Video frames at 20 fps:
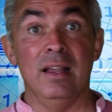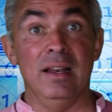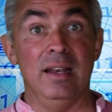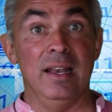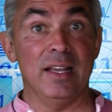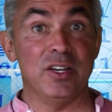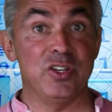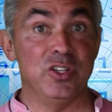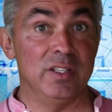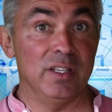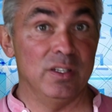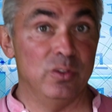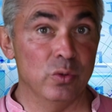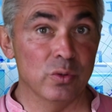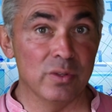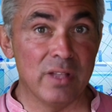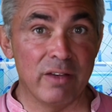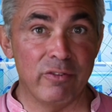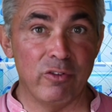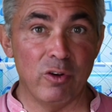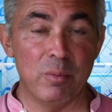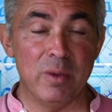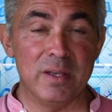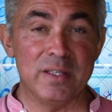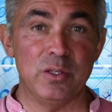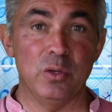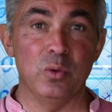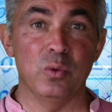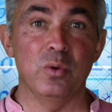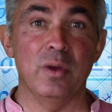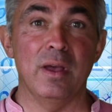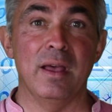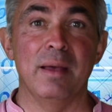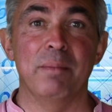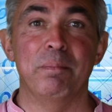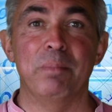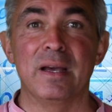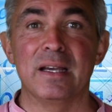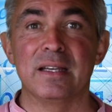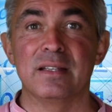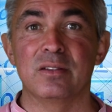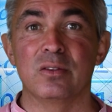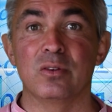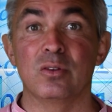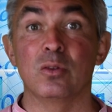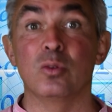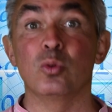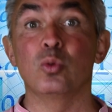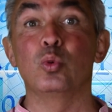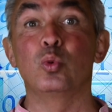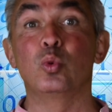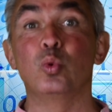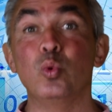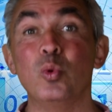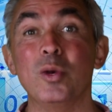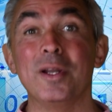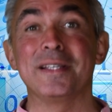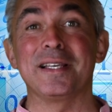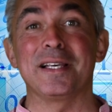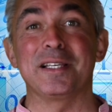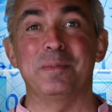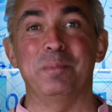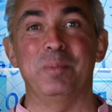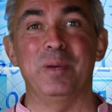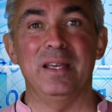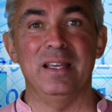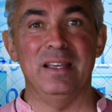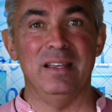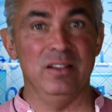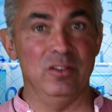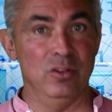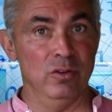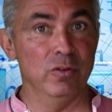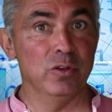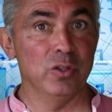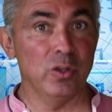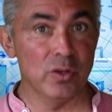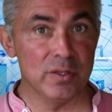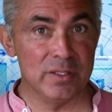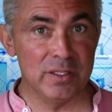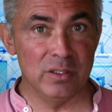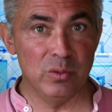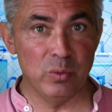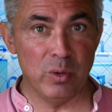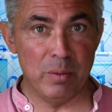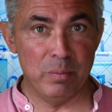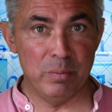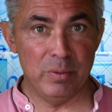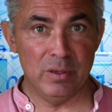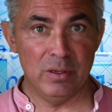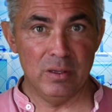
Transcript: L'architecture d'information impacte tous les aspects de votre site web.